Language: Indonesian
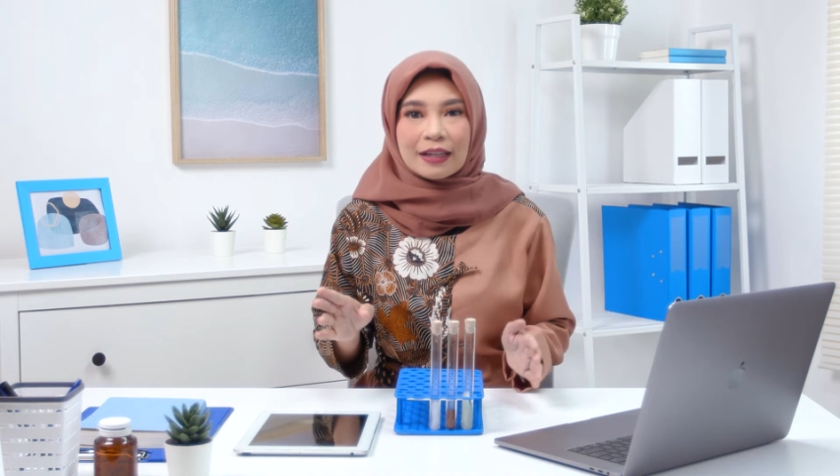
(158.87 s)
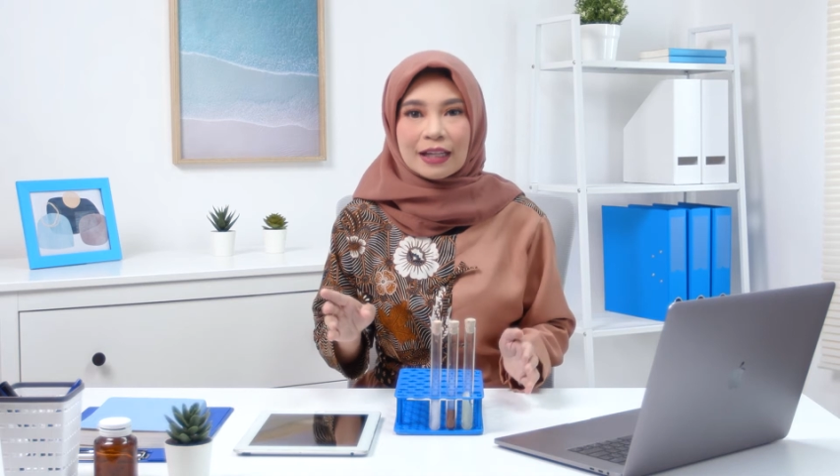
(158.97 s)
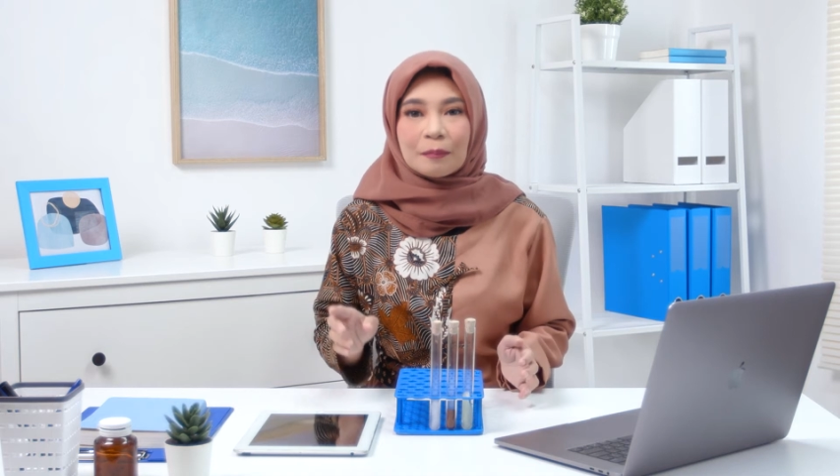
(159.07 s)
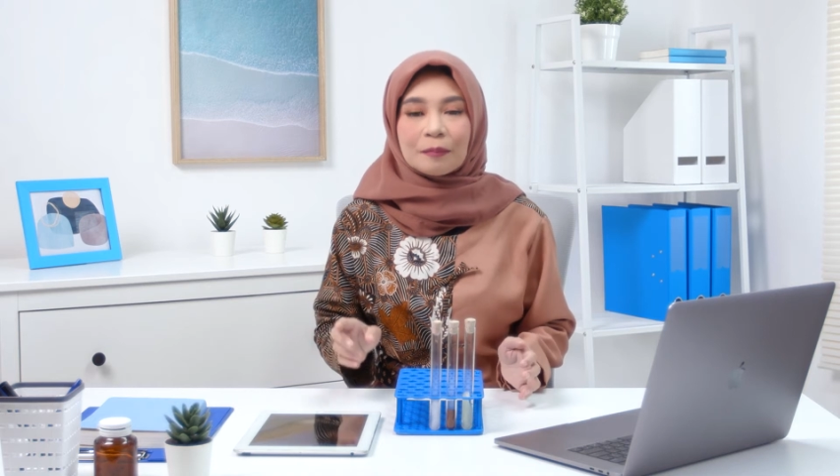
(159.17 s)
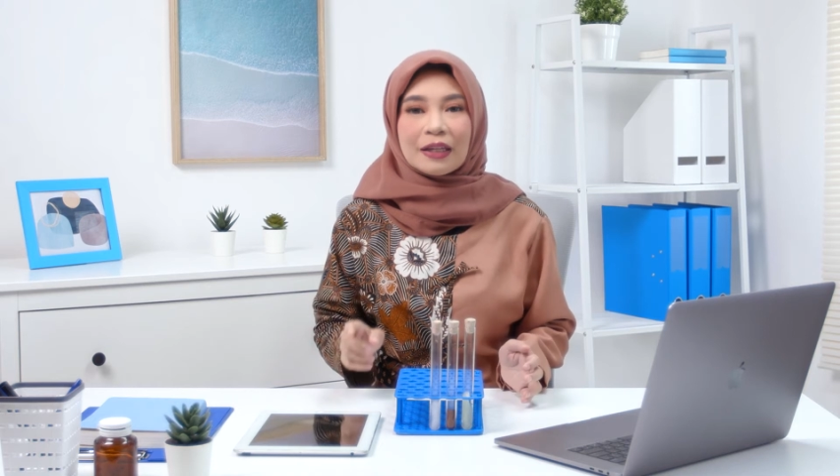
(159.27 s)
di
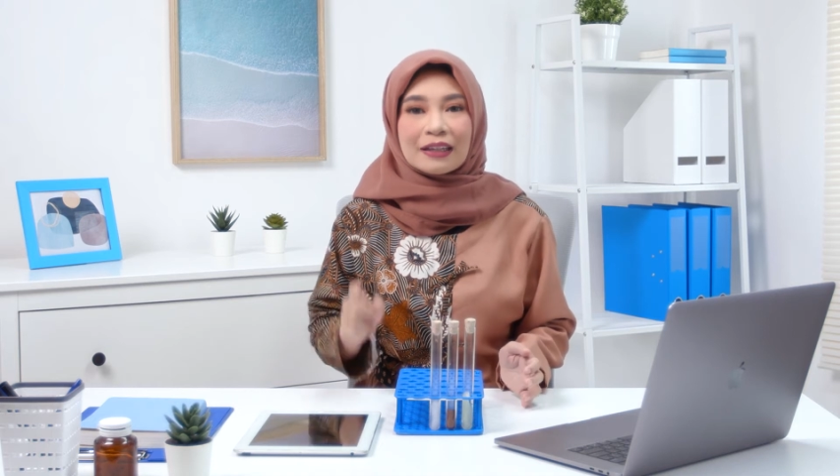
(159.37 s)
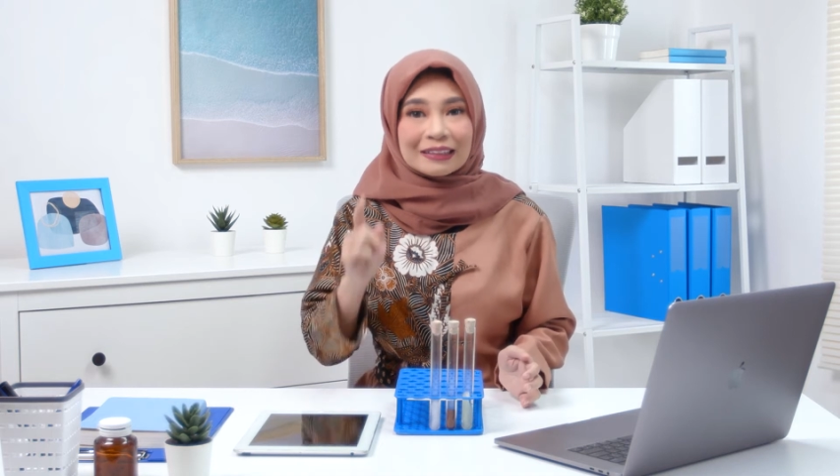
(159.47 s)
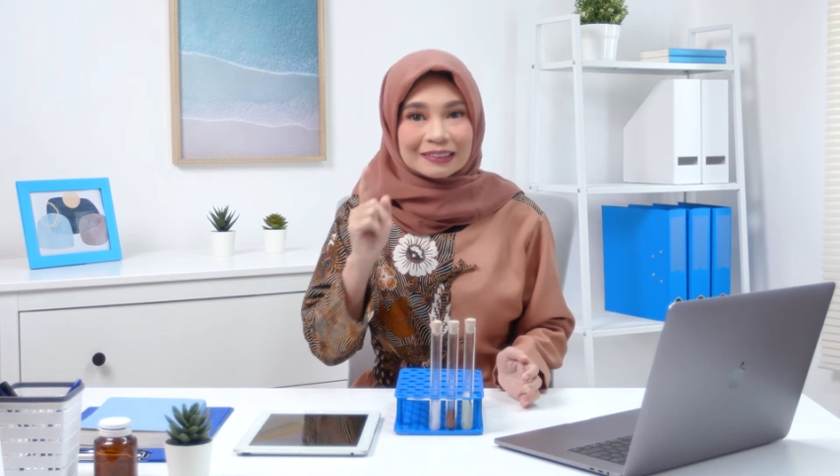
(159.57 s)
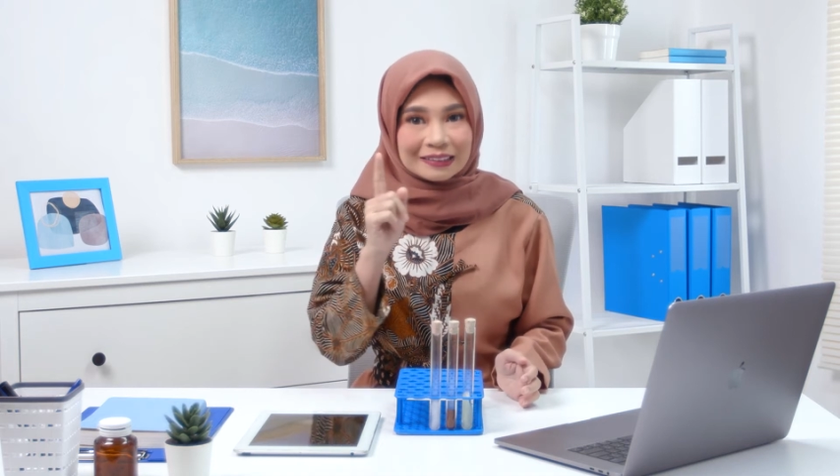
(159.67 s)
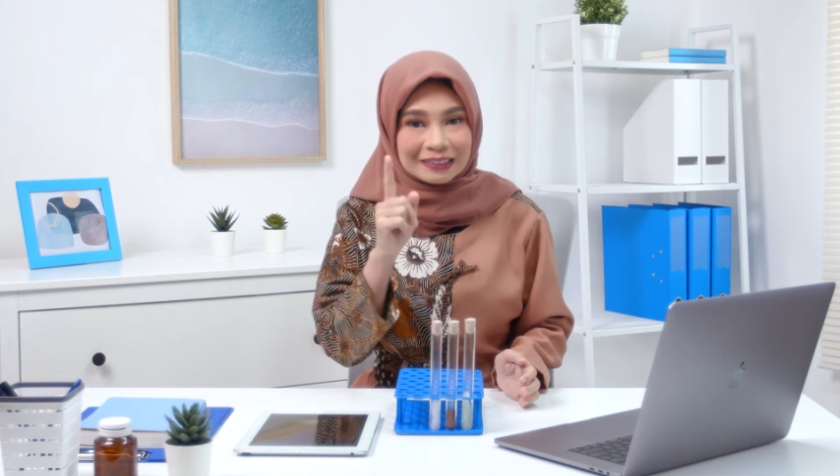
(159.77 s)
dalam
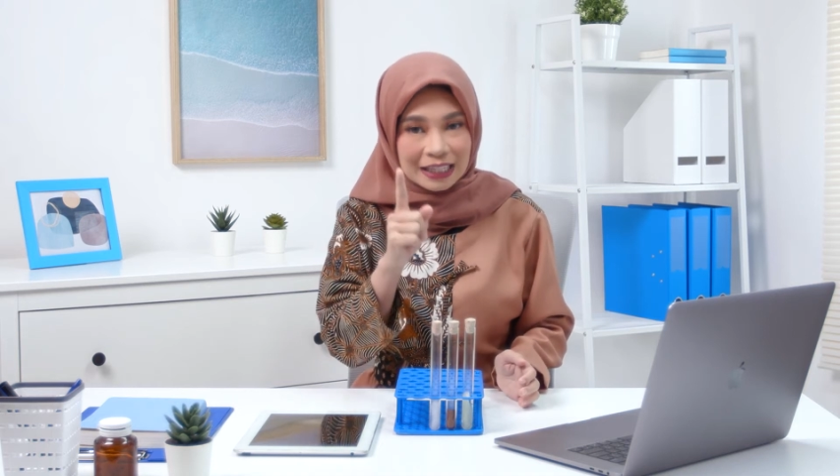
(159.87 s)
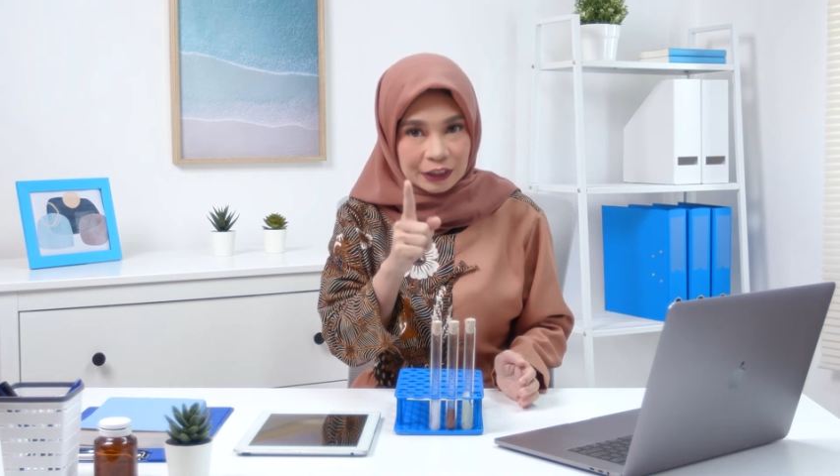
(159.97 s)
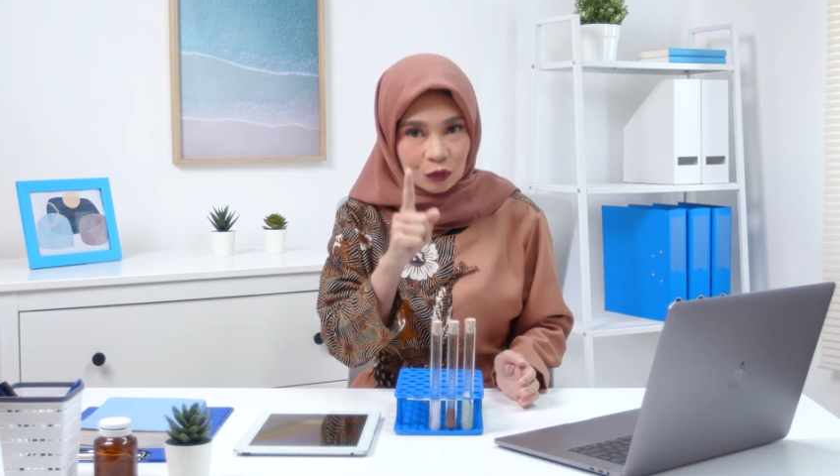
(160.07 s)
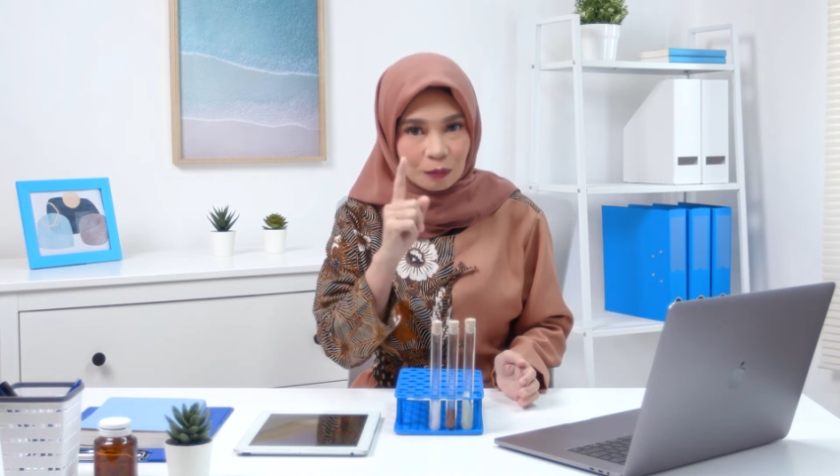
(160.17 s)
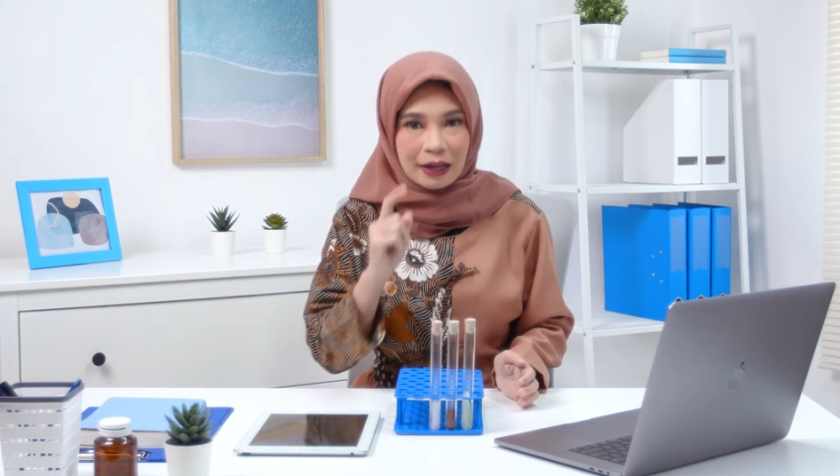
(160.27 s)
yang tersedia
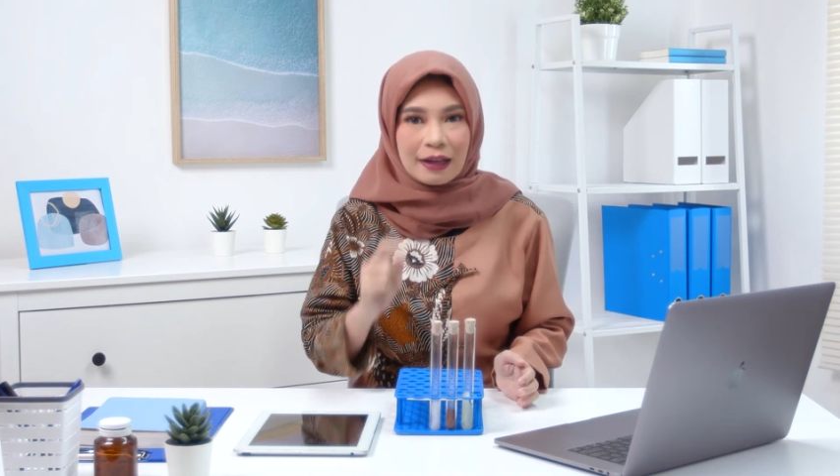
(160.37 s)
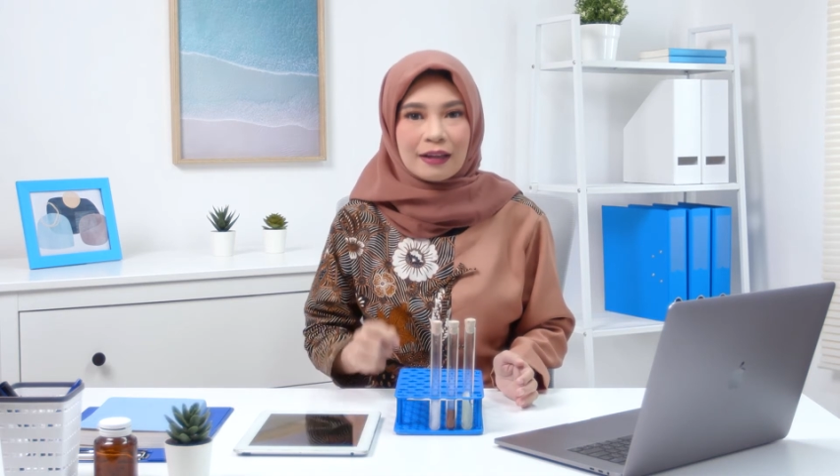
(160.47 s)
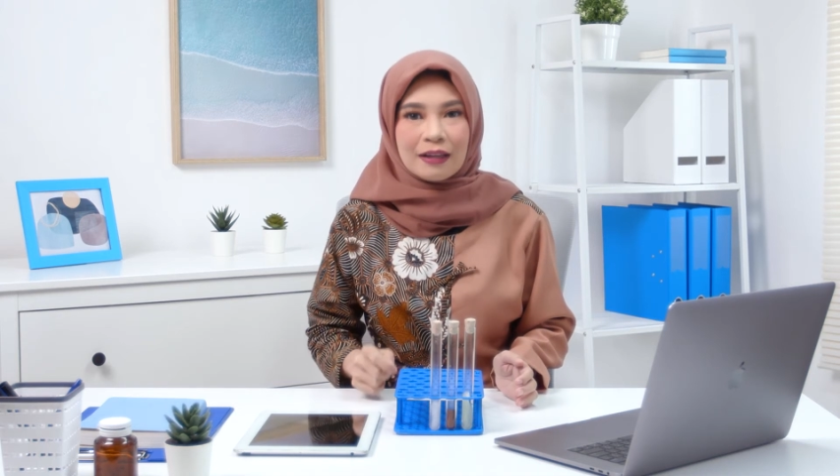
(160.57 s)
di rumah.